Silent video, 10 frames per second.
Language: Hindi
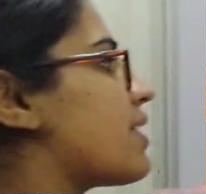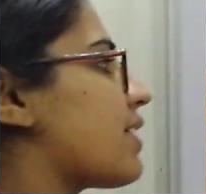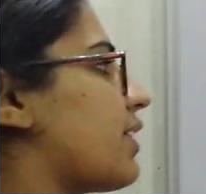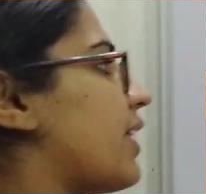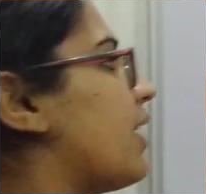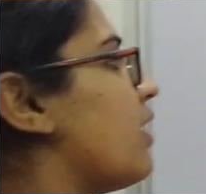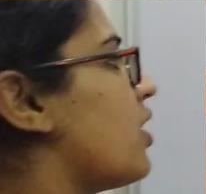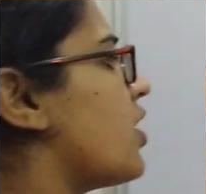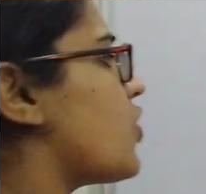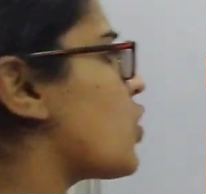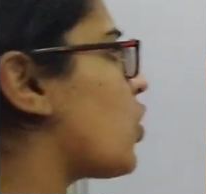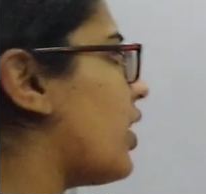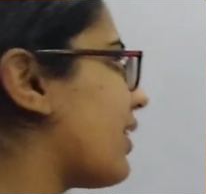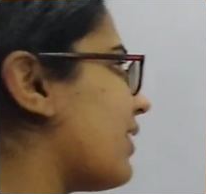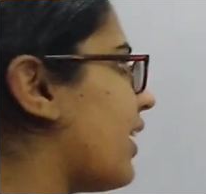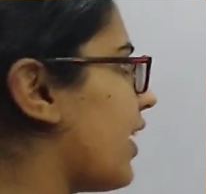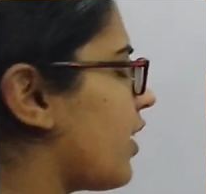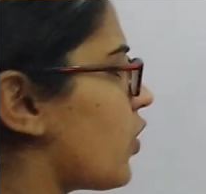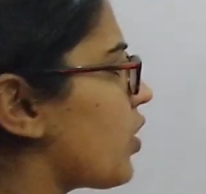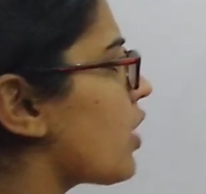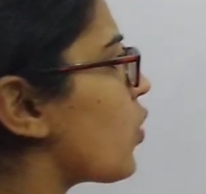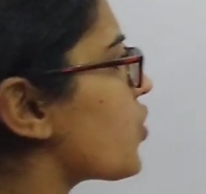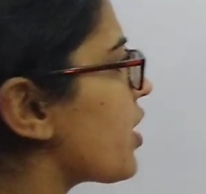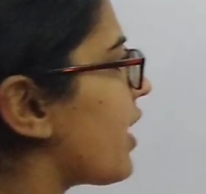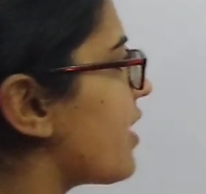सकते हैं जिनको लगता है क्योंकि कोचिंग का